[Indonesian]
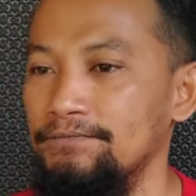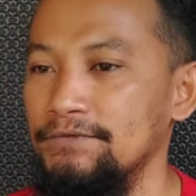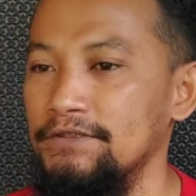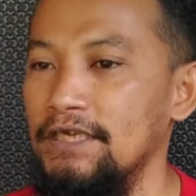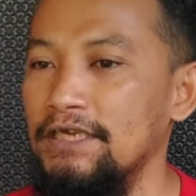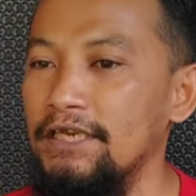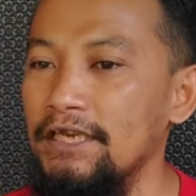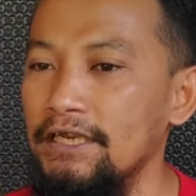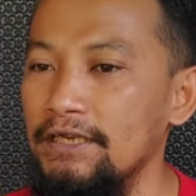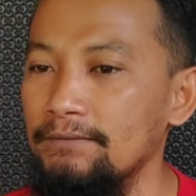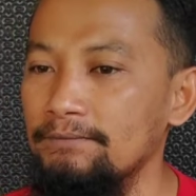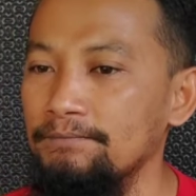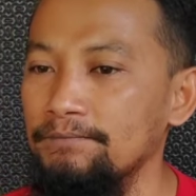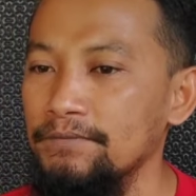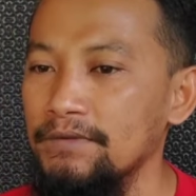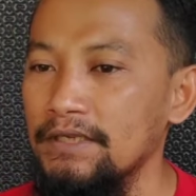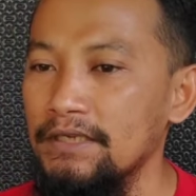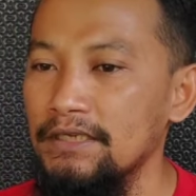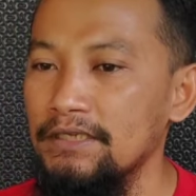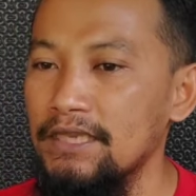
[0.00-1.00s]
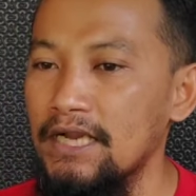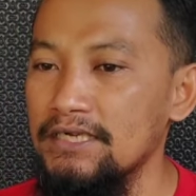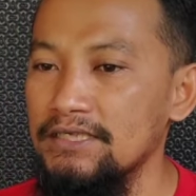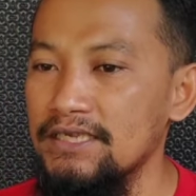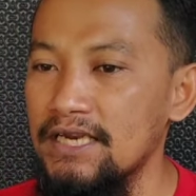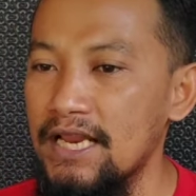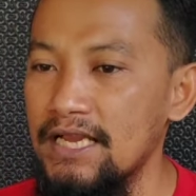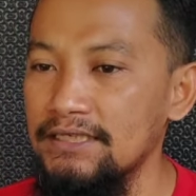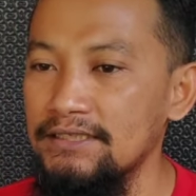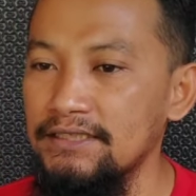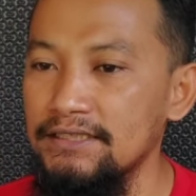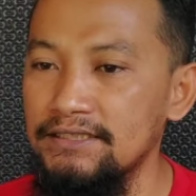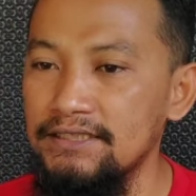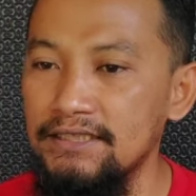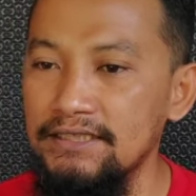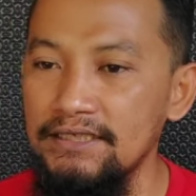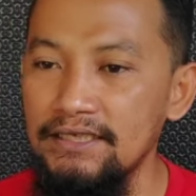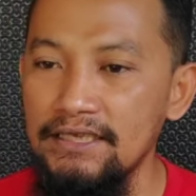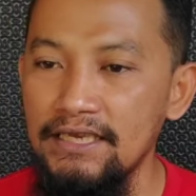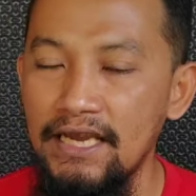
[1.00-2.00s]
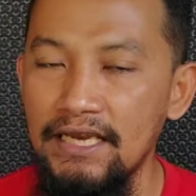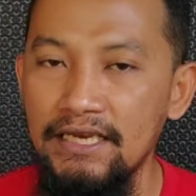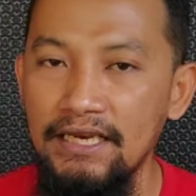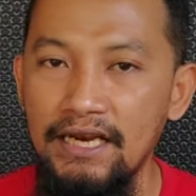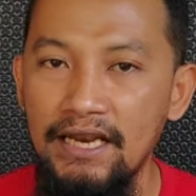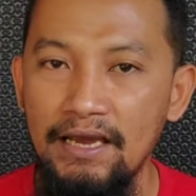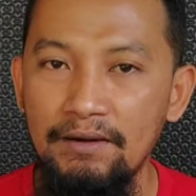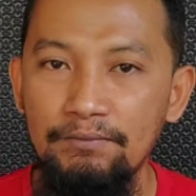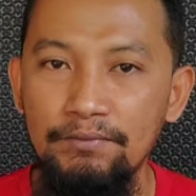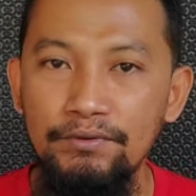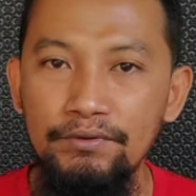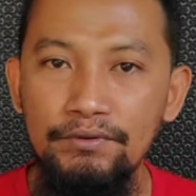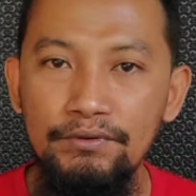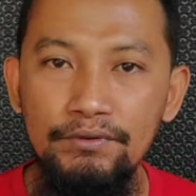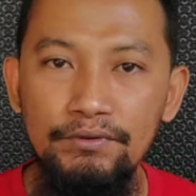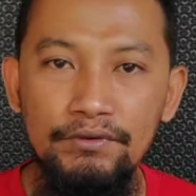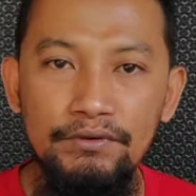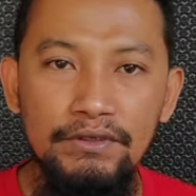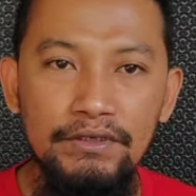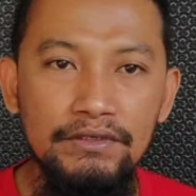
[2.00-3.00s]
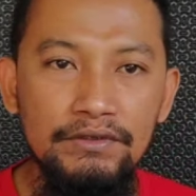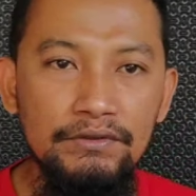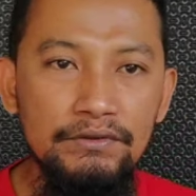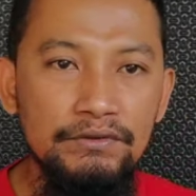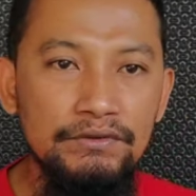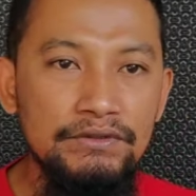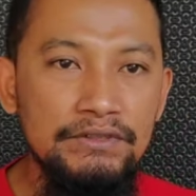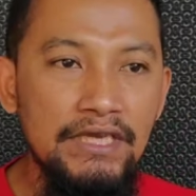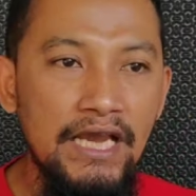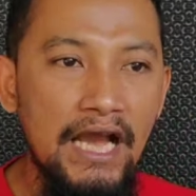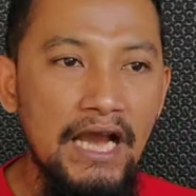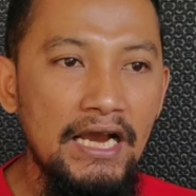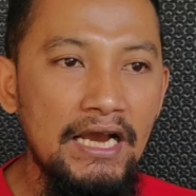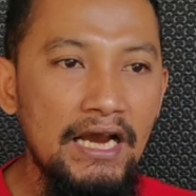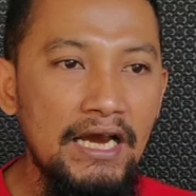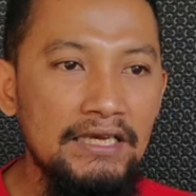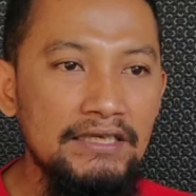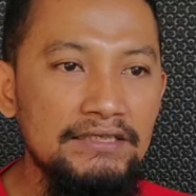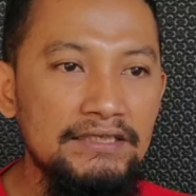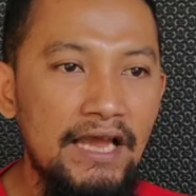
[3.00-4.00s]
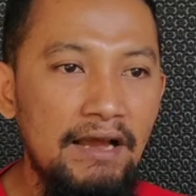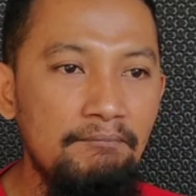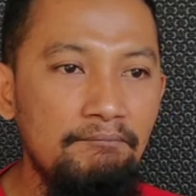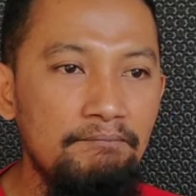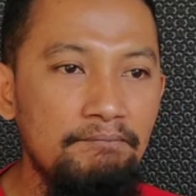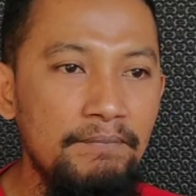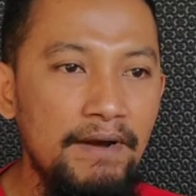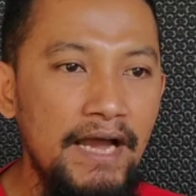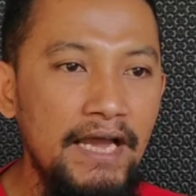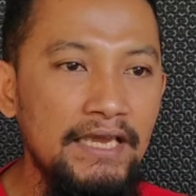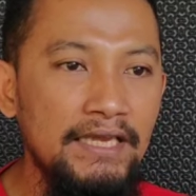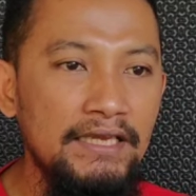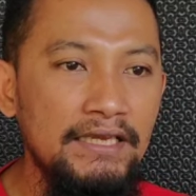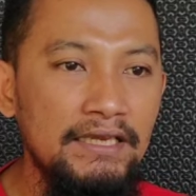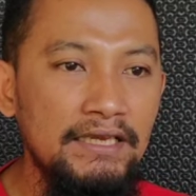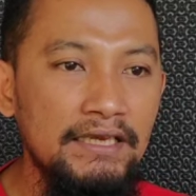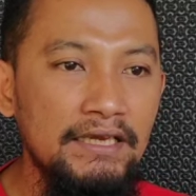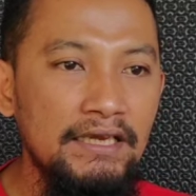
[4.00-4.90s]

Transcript: Jadi yang jelas di sini adalah burung itu jangan sampai